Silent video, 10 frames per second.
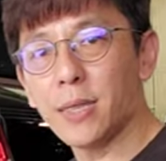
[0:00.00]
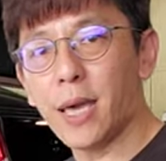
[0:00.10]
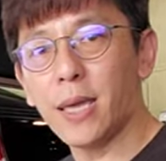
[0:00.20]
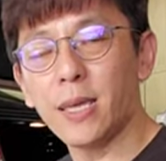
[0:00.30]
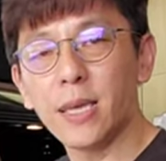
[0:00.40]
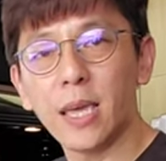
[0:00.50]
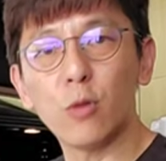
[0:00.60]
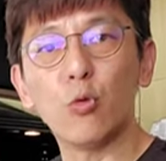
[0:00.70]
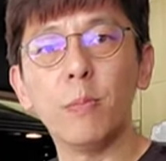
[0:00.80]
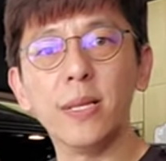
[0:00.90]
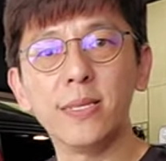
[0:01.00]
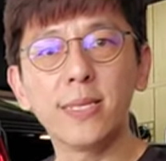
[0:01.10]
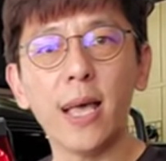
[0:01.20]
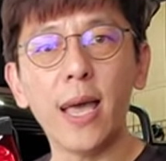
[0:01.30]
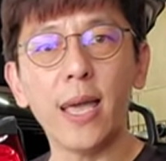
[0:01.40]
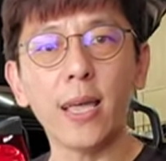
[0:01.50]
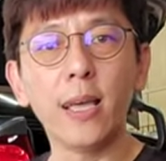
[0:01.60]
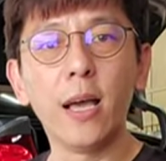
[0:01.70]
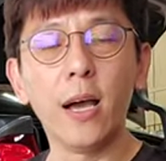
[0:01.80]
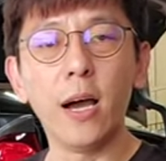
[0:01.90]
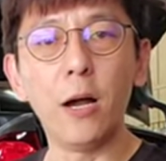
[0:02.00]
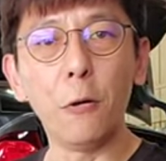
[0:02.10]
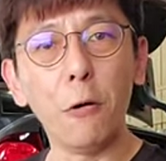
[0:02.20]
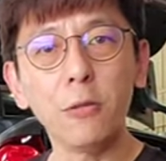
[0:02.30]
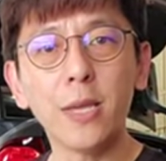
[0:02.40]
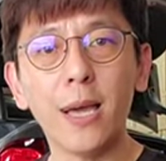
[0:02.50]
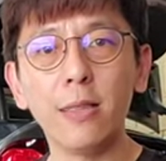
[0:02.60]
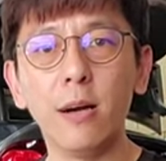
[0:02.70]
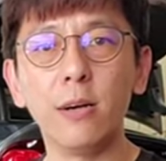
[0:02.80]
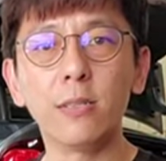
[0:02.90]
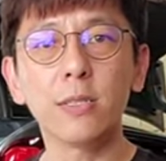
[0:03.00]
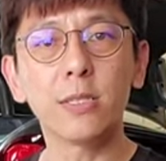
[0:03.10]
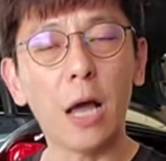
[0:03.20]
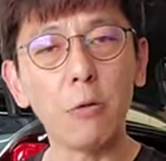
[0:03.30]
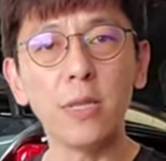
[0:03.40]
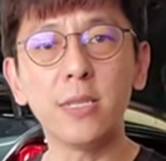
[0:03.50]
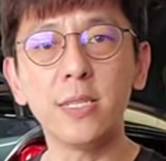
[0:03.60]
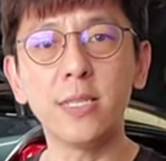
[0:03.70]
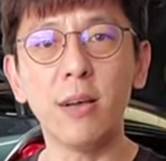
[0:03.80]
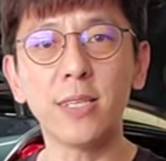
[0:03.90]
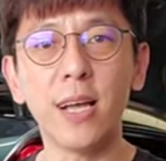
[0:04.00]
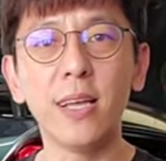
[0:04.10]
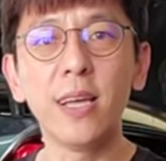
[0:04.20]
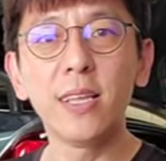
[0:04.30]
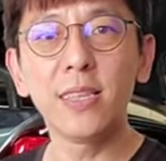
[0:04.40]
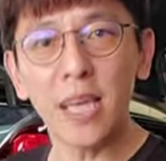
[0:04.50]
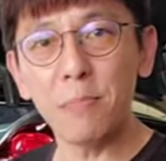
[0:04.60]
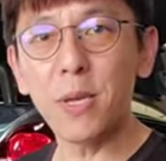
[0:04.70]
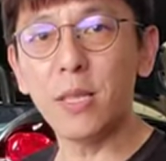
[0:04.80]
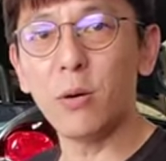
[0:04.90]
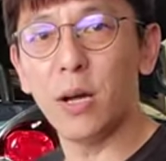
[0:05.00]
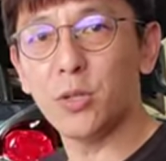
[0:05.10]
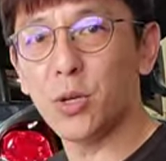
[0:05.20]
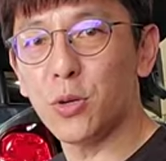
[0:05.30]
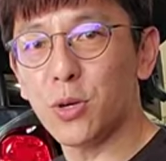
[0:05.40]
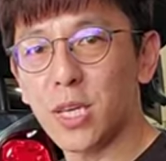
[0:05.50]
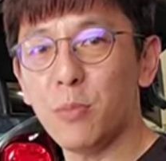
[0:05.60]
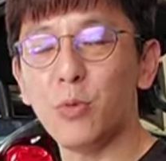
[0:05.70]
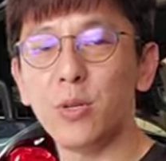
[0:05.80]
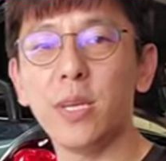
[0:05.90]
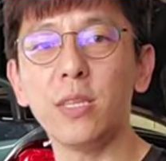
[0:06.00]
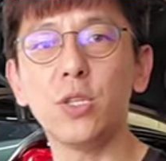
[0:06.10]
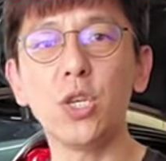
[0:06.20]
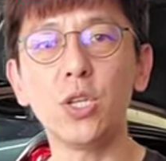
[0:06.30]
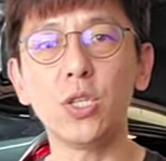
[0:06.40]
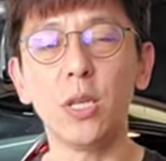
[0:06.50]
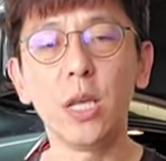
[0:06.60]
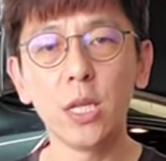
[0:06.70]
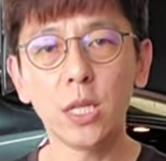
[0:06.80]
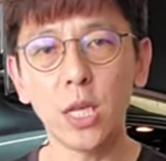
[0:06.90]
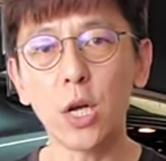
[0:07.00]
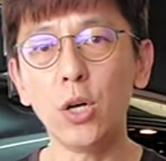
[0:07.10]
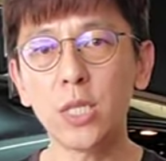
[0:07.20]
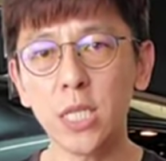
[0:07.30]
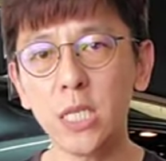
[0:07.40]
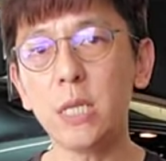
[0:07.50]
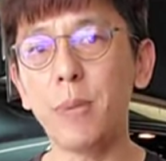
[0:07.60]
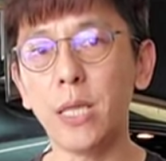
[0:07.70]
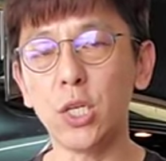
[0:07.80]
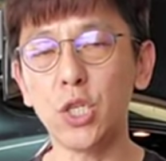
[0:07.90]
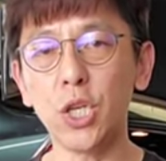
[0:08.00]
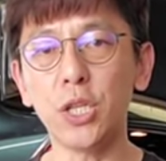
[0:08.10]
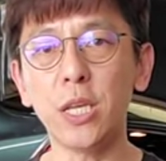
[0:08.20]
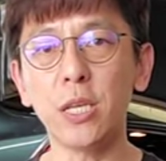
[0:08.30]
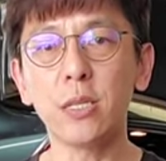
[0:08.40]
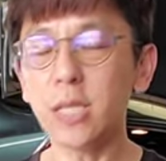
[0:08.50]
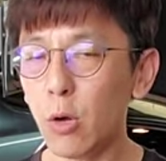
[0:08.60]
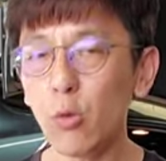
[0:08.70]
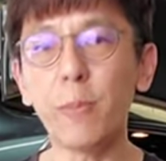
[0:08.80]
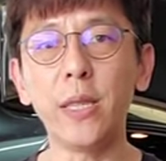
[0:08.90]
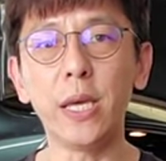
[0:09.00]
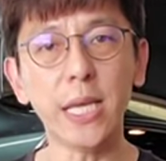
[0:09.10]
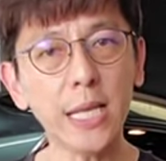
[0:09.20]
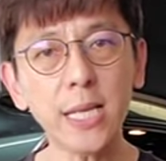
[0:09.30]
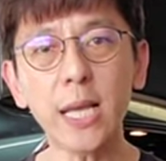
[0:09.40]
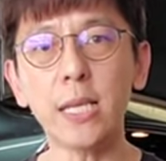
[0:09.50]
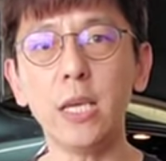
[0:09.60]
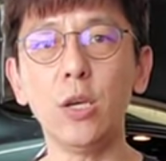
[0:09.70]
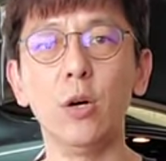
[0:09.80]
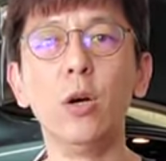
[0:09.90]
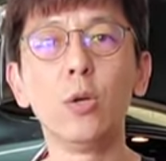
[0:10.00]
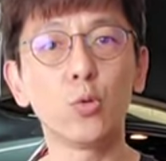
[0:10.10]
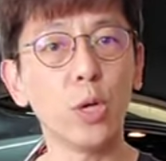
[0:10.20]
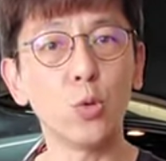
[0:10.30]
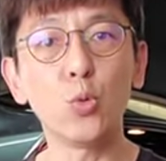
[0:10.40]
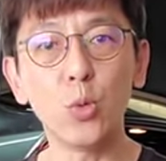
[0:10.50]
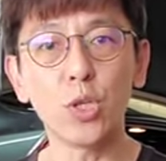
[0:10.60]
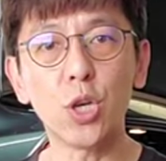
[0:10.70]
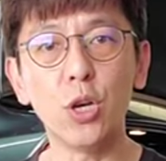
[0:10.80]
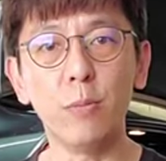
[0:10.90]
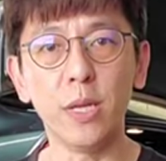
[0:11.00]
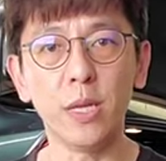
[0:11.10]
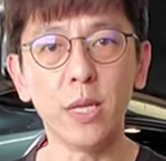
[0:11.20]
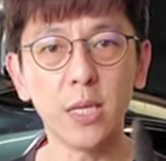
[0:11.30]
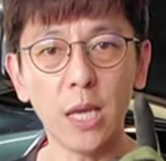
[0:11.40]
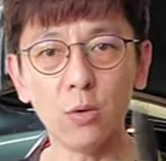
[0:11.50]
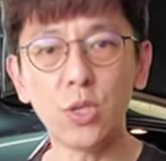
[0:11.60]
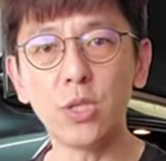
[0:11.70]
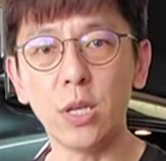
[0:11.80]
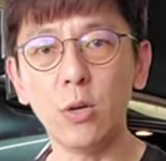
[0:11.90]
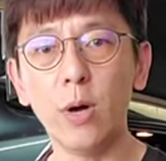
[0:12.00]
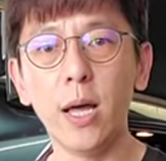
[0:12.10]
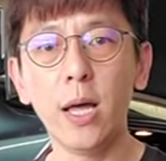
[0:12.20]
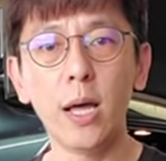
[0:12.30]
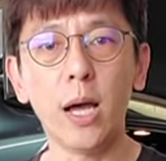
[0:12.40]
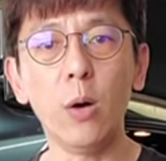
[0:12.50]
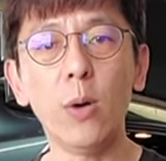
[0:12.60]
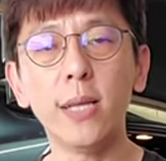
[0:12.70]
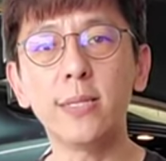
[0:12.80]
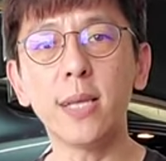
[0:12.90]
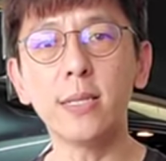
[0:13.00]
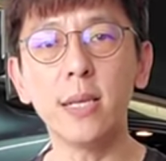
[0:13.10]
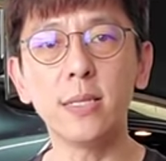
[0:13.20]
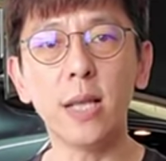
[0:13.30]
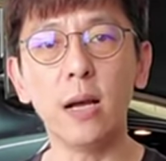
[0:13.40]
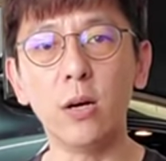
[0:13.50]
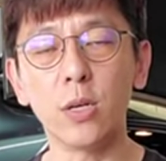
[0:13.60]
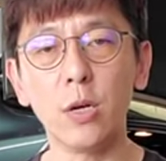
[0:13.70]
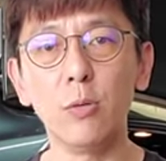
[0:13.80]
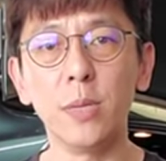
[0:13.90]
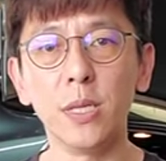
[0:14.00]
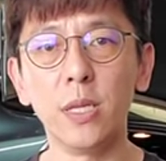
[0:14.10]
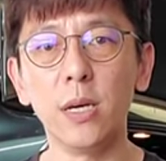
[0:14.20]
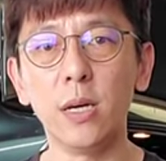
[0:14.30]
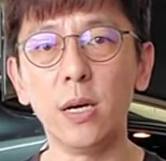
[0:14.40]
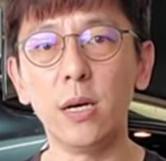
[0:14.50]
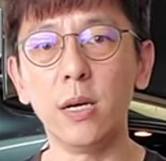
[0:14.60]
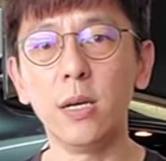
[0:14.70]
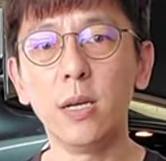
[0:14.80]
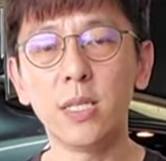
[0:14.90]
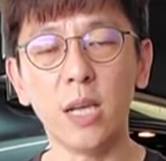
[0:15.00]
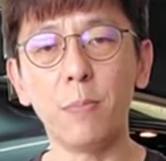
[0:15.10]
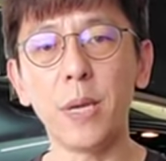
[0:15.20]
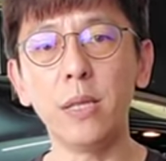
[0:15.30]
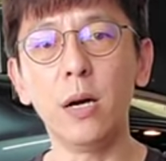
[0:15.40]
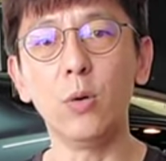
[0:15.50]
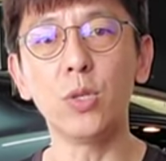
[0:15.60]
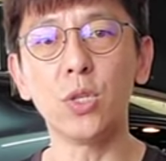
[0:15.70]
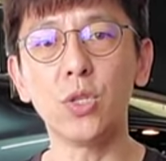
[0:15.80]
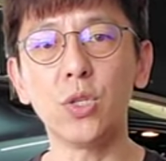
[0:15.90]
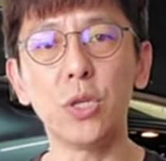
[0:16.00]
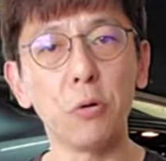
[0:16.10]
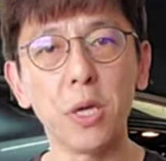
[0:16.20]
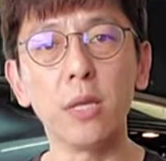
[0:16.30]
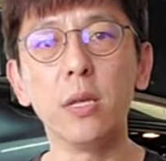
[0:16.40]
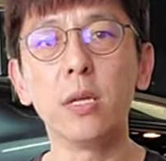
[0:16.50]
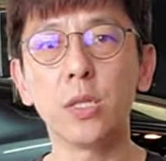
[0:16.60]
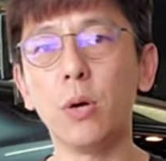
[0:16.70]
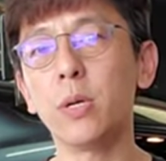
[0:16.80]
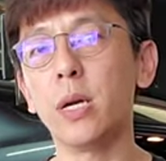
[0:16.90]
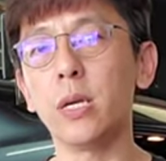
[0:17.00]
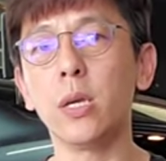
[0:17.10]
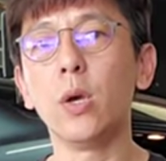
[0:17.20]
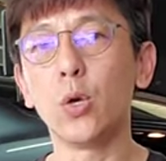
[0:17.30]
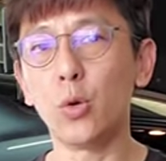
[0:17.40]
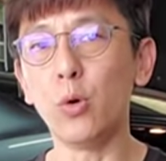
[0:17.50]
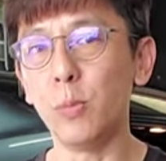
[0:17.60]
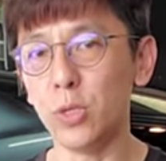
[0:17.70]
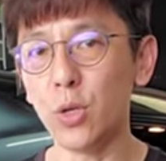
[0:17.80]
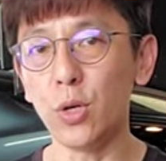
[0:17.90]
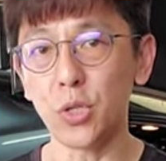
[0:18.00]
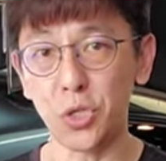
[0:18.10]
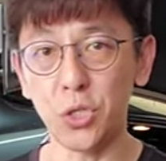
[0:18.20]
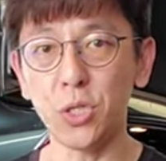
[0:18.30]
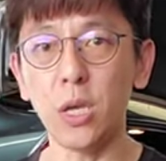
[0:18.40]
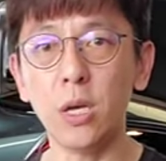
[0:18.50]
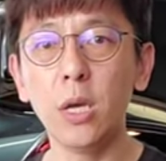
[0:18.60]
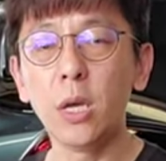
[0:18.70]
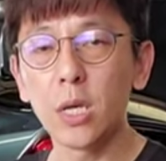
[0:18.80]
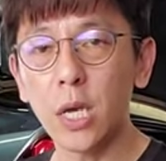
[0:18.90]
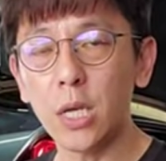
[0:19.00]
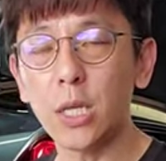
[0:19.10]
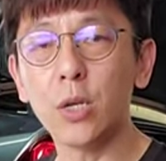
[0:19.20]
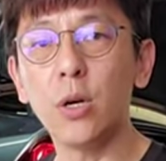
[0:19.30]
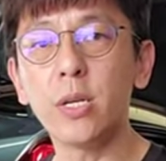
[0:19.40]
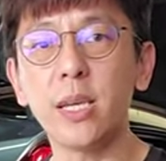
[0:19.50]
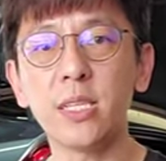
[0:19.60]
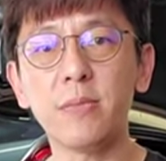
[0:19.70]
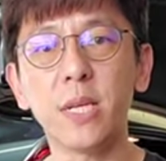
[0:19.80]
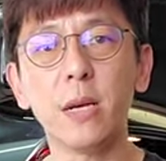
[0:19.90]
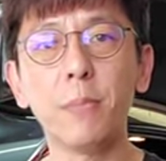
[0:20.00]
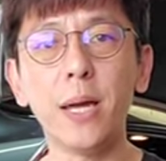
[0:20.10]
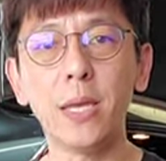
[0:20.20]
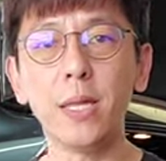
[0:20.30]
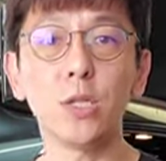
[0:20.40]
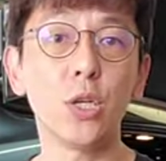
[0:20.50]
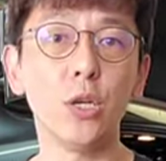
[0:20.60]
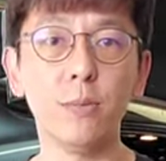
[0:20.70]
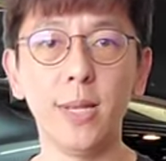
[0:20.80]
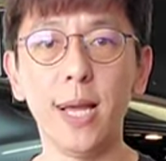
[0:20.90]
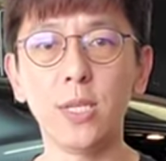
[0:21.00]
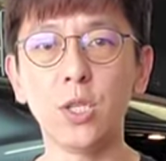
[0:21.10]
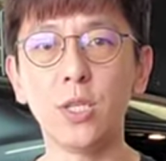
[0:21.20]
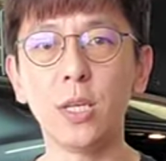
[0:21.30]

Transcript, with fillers: 代，哎，我们在呃龙潭哈桃园的经销商那一边的话，就有一模一样的车子提供竞技版的设定，道路版的应该也有。所以，如果车友们要试乘的话，很欢迎在线上哈跟我们的呃小编哈或者是留言都可以，因为我们就有实车可以提供给 Civic 八代的车友们来试